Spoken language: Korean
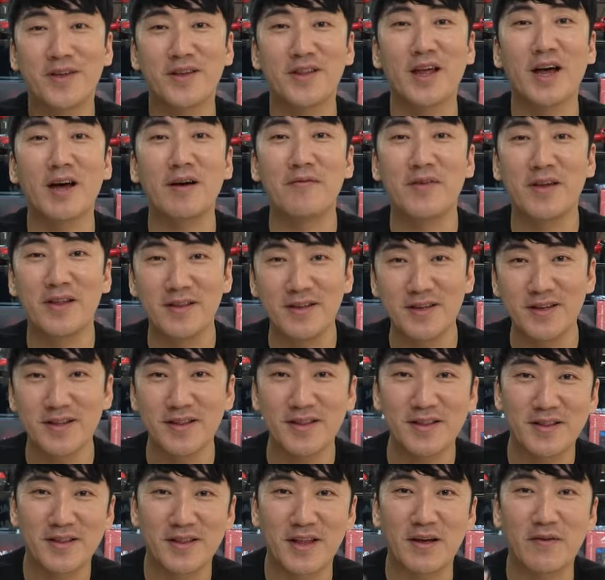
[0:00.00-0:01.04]
그
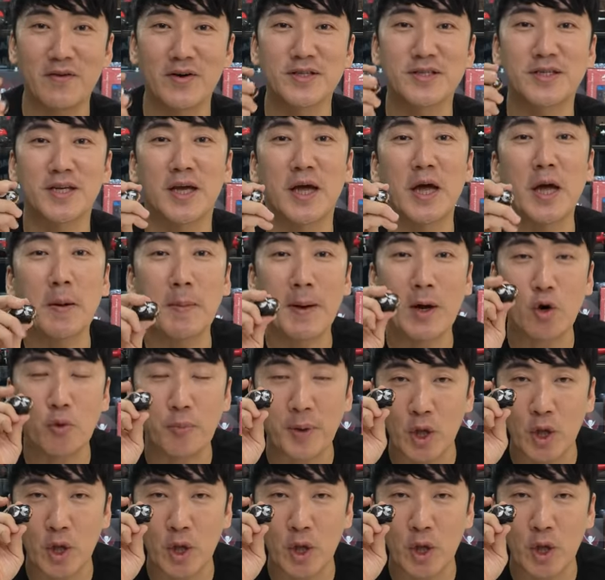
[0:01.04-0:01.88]
다음에는 네 번째 바로